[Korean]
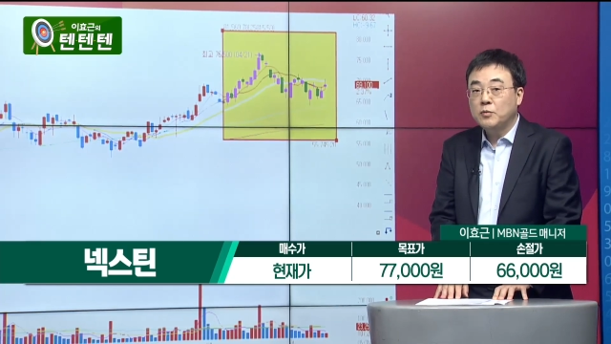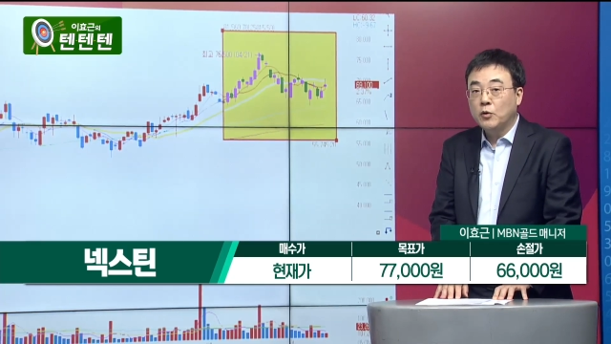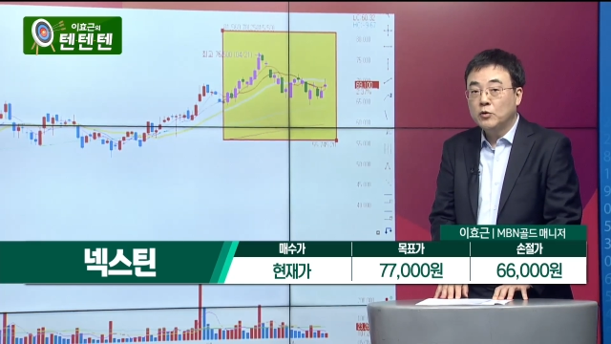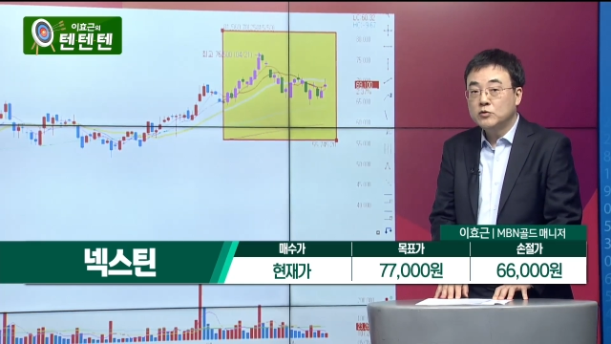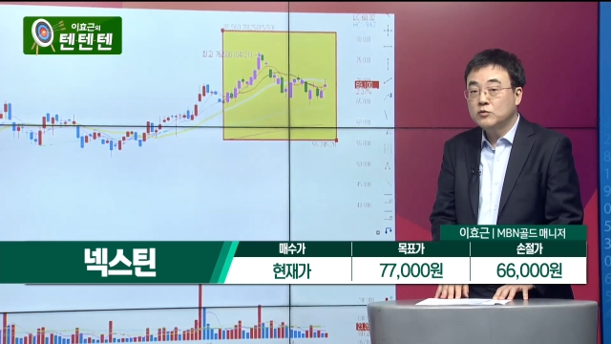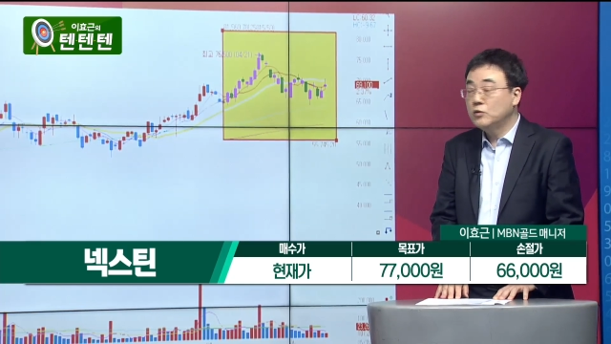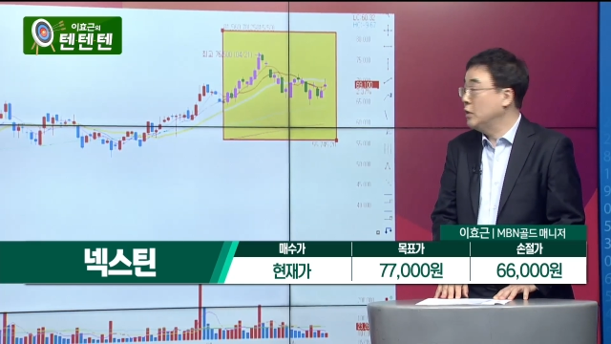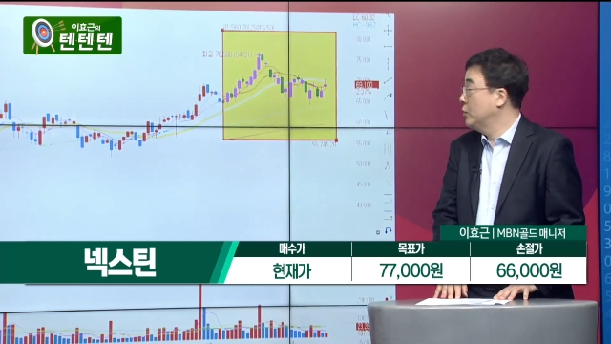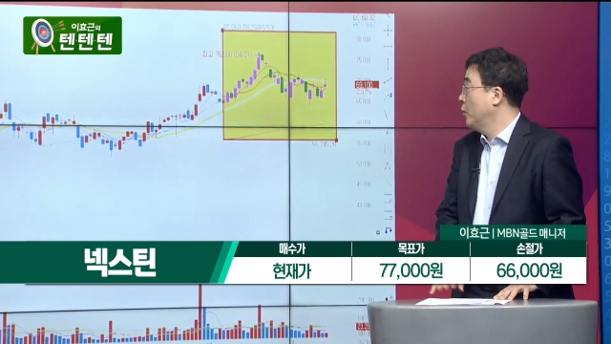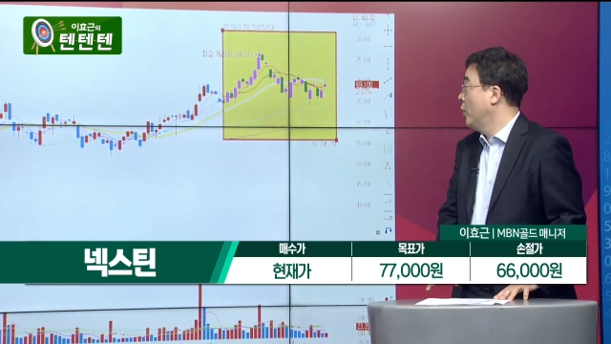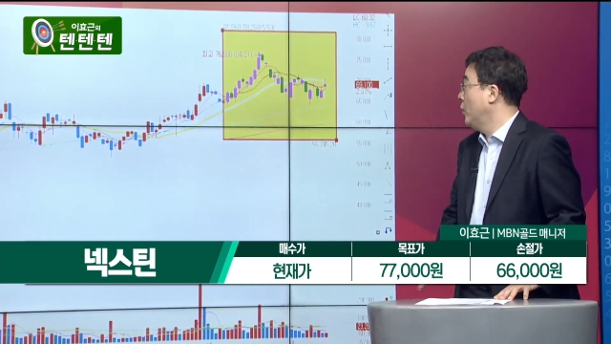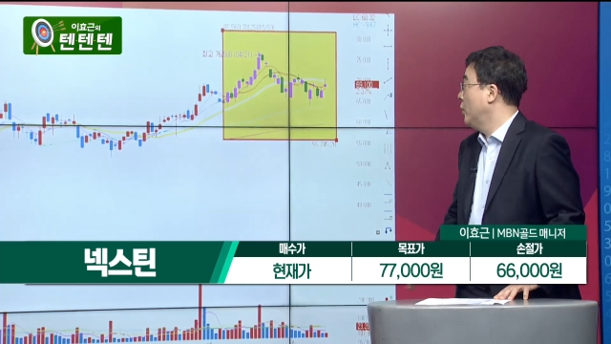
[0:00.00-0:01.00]
보여주고
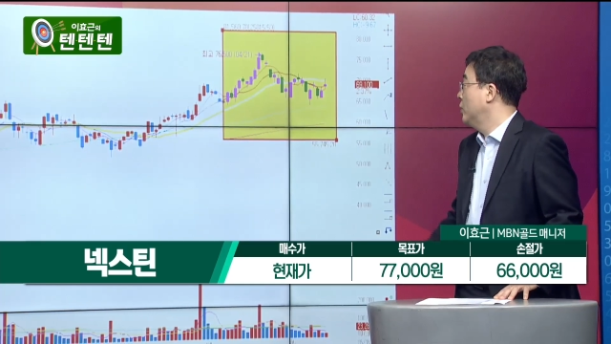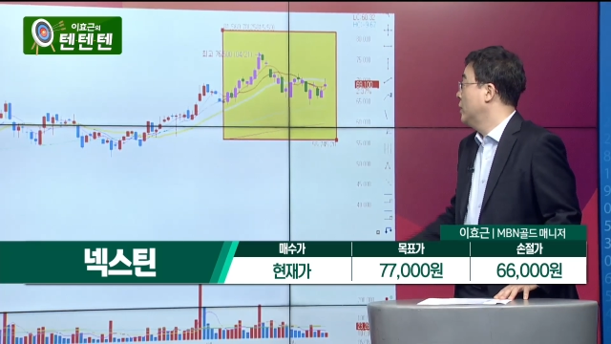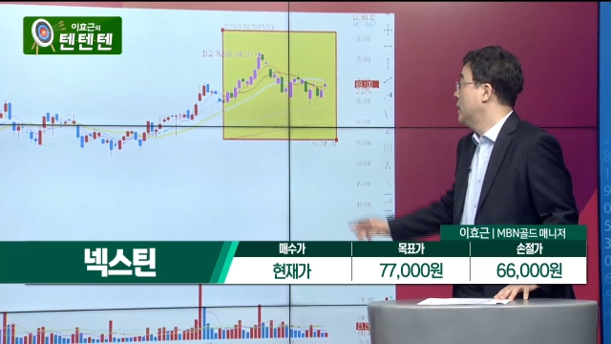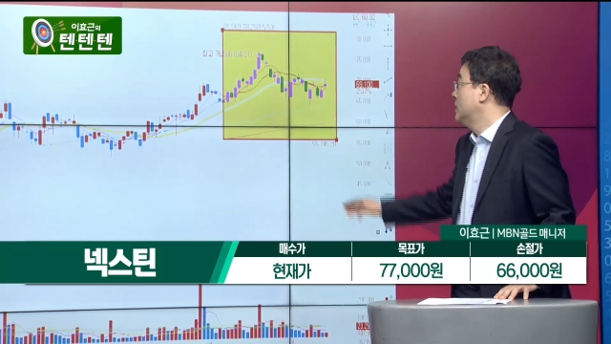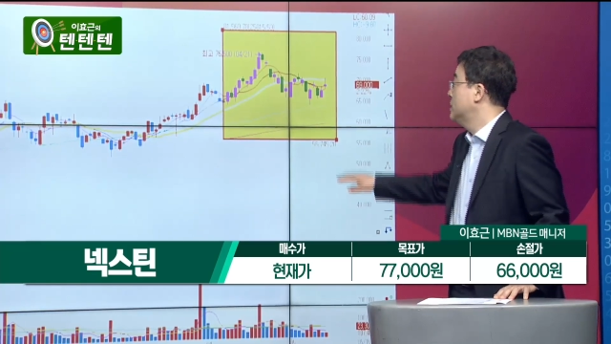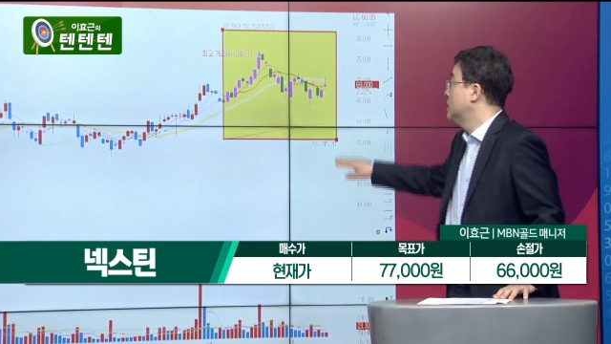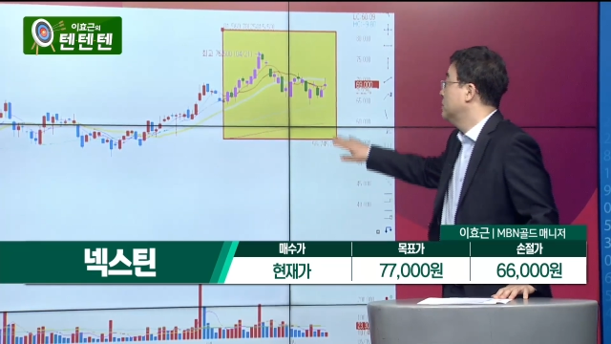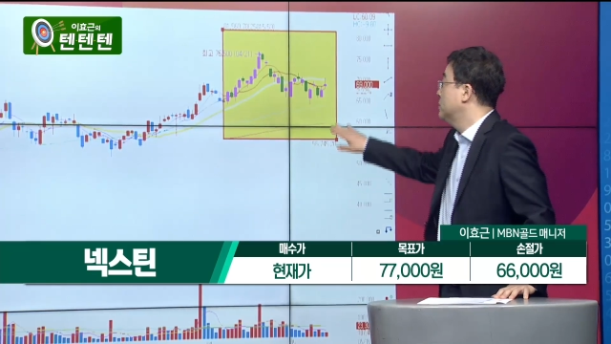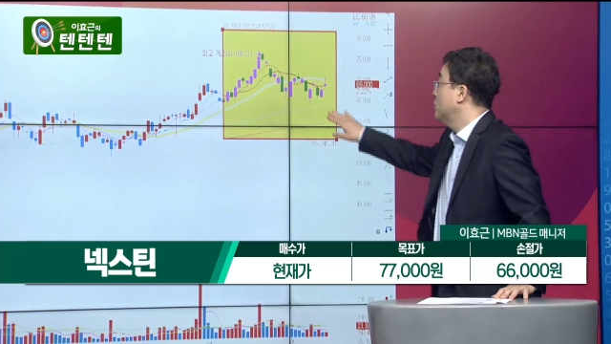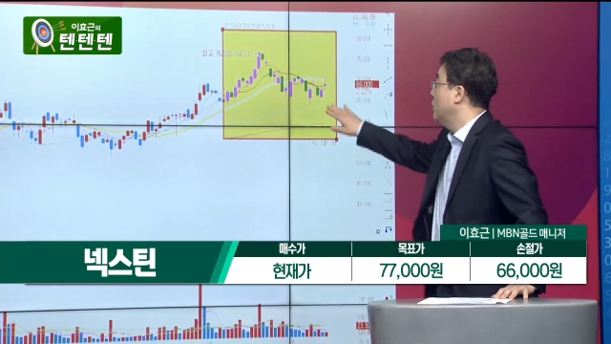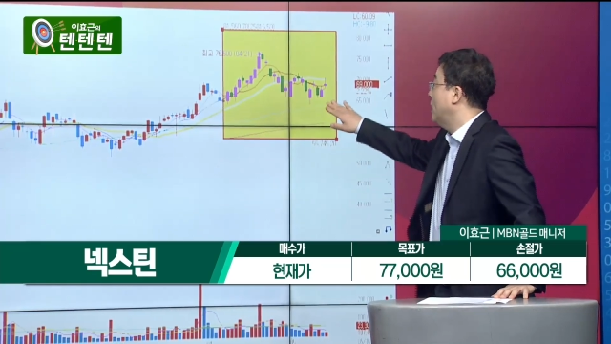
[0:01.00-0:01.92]
있고 지금은 또